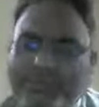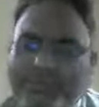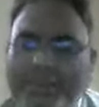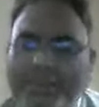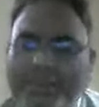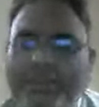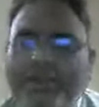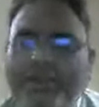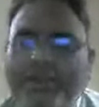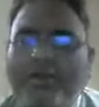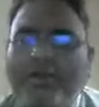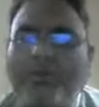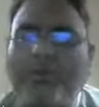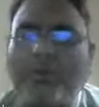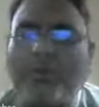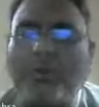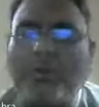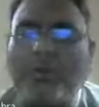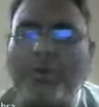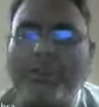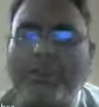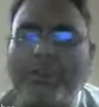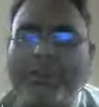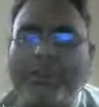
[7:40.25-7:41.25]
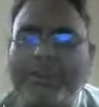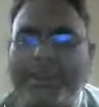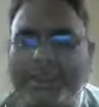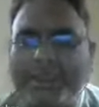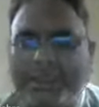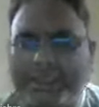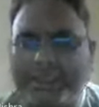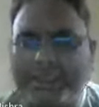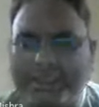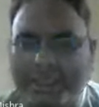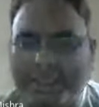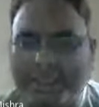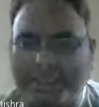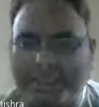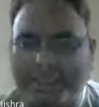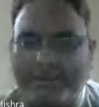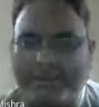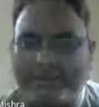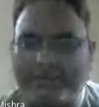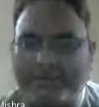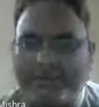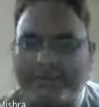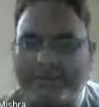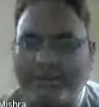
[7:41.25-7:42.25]
आगे फिर वो ईश्वर का गुणगान
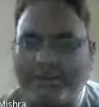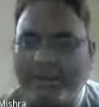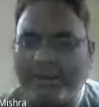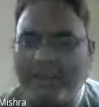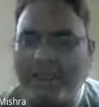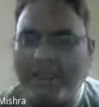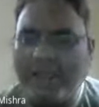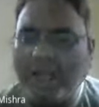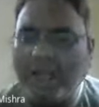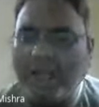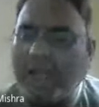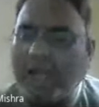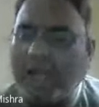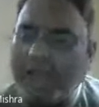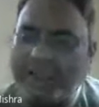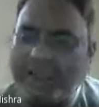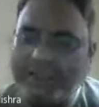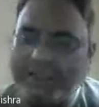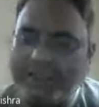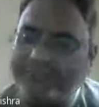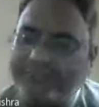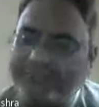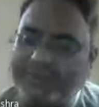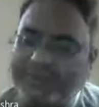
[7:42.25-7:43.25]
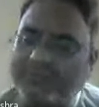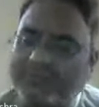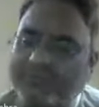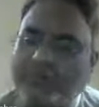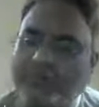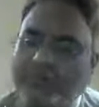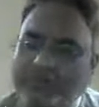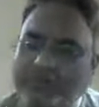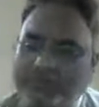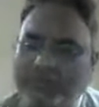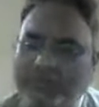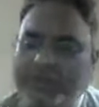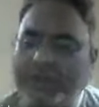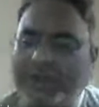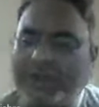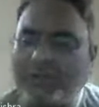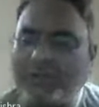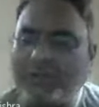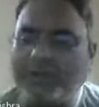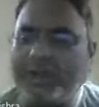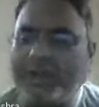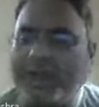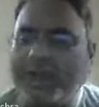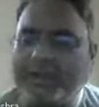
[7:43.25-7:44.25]
कर, कर, करते हैं कि
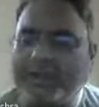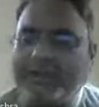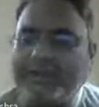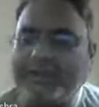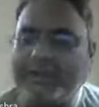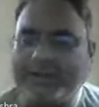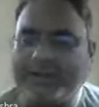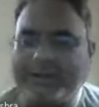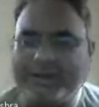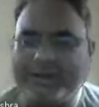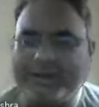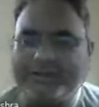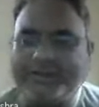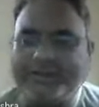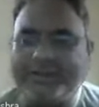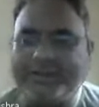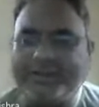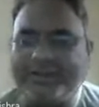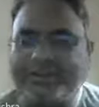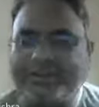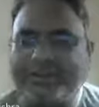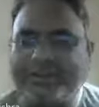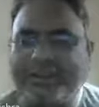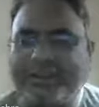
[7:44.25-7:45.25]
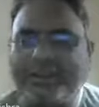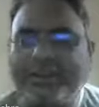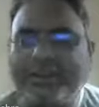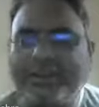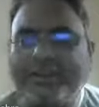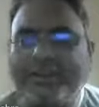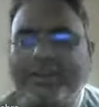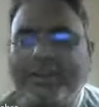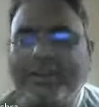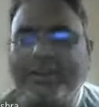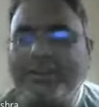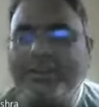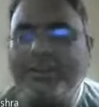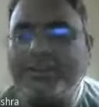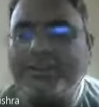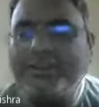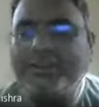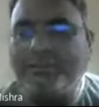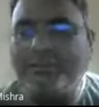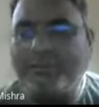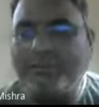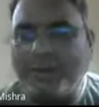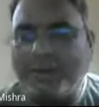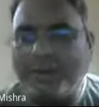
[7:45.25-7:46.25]
ब्रह्म तू हाँ जीव तुम
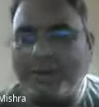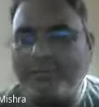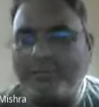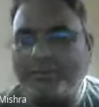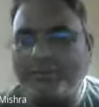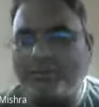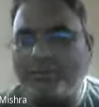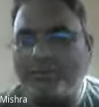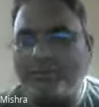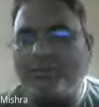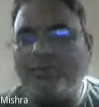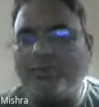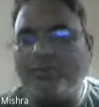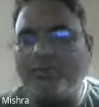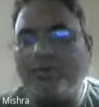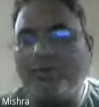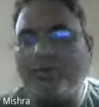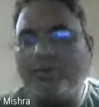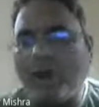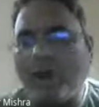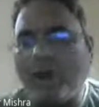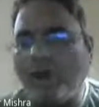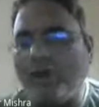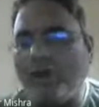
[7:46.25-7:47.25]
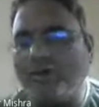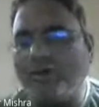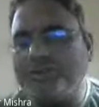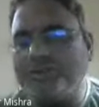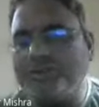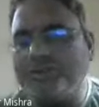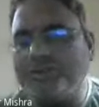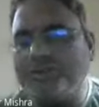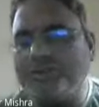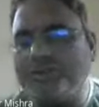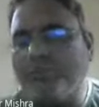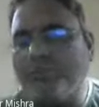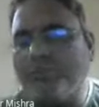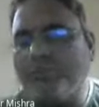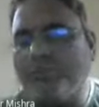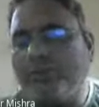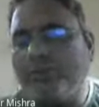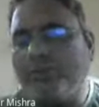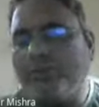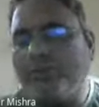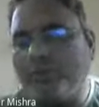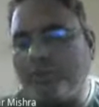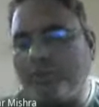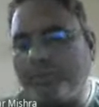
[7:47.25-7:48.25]
ब्रह्मात्मा हो और मैं जीव हूँ
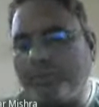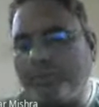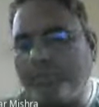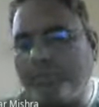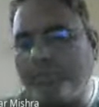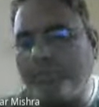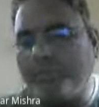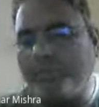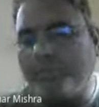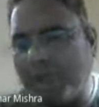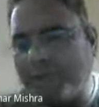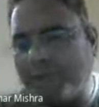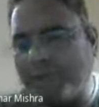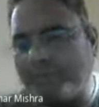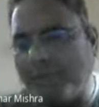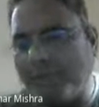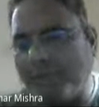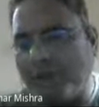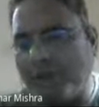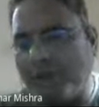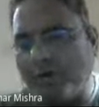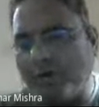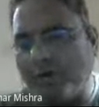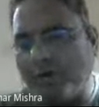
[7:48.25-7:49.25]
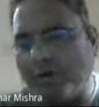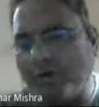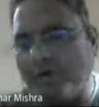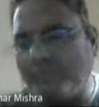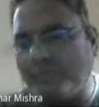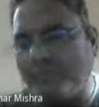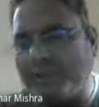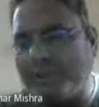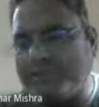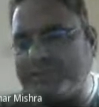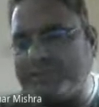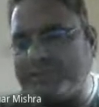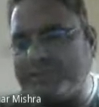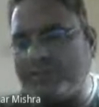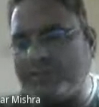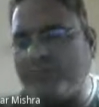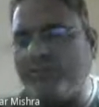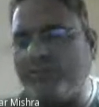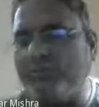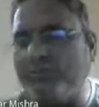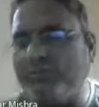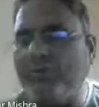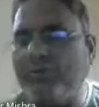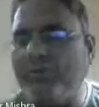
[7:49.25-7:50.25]
और हम सभी जानते हैं कि जीव जो
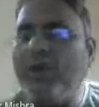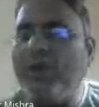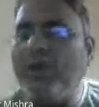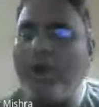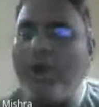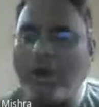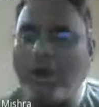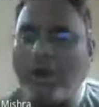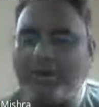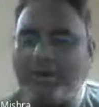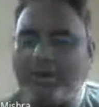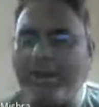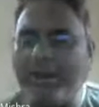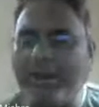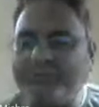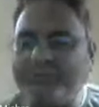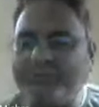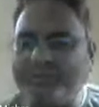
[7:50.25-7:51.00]
है ब्रह्मात्मा का